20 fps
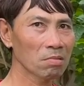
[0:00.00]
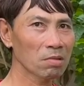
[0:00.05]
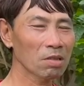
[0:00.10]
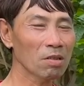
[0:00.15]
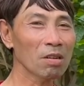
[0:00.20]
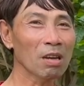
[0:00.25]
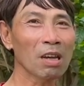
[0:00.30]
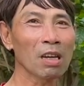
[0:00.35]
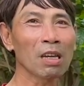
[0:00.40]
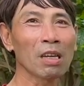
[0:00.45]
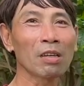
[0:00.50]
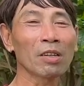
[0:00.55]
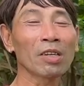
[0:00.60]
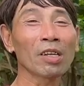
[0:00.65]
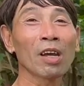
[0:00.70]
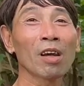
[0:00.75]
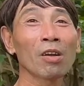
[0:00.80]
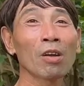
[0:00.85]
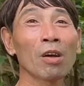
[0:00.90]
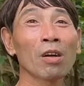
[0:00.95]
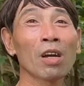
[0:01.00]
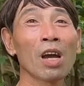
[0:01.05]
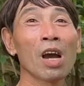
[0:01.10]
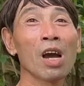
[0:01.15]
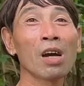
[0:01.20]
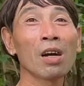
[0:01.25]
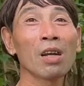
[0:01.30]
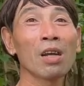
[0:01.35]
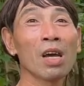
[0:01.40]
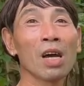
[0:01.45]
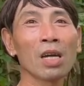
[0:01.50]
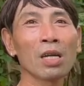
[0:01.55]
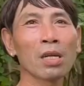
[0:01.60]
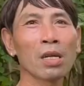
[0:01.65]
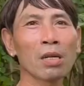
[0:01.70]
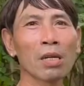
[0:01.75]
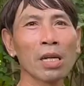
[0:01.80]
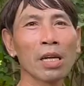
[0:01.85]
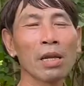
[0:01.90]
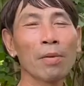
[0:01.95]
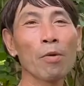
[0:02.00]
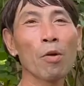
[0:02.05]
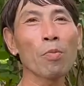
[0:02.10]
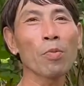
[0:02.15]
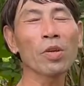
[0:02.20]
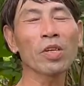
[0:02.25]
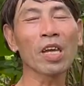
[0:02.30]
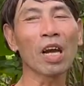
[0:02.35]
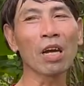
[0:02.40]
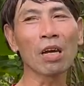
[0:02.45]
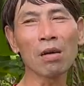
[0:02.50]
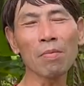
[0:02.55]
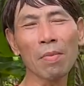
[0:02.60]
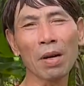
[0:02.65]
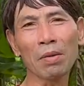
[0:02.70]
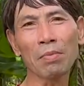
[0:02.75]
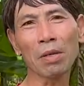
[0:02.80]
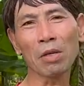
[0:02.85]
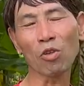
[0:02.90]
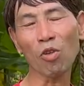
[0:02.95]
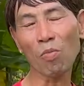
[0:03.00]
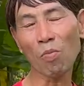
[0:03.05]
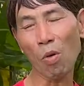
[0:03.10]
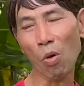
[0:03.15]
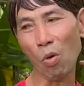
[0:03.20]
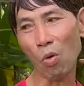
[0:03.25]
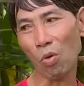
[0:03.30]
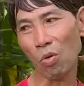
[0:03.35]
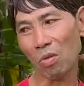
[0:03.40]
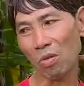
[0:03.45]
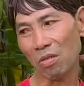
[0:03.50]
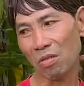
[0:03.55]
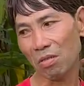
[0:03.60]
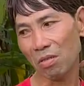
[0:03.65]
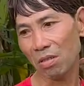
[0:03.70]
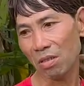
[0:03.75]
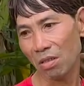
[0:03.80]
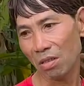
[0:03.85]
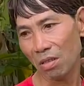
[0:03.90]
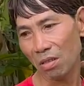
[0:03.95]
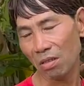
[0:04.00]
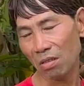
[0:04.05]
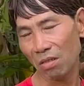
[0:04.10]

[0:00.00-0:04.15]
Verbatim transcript: có khi nó nó, nó cơn nó lên nó khi lắm lúc nó chữ mình mình cũng buồn dạ.